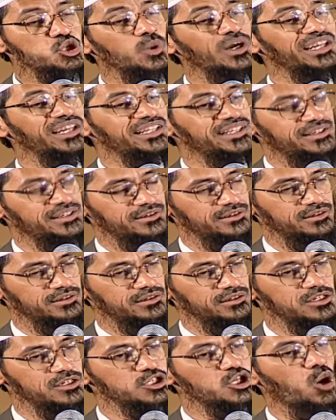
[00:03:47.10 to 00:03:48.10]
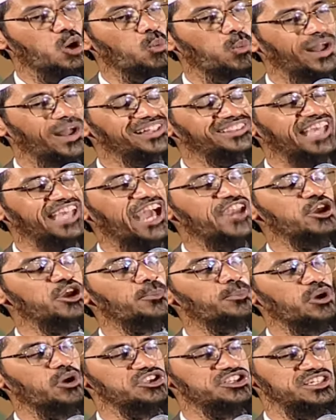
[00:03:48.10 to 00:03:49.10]
অবশ্যই তোমাদের ধন
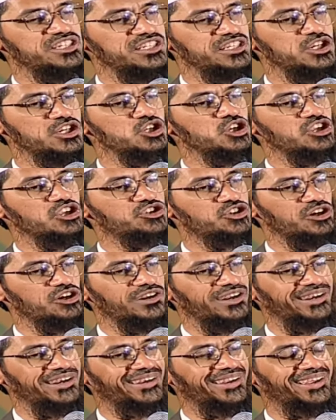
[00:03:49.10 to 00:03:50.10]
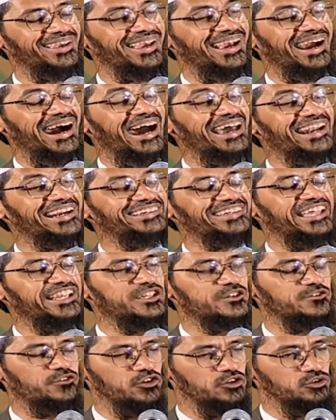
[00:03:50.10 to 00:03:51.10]
সম্পদ আর সন্তান সন্ততি এগুলো
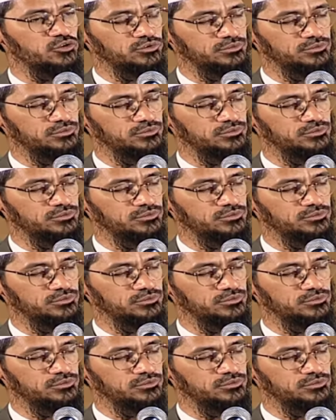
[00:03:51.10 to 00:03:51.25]
তোমাদের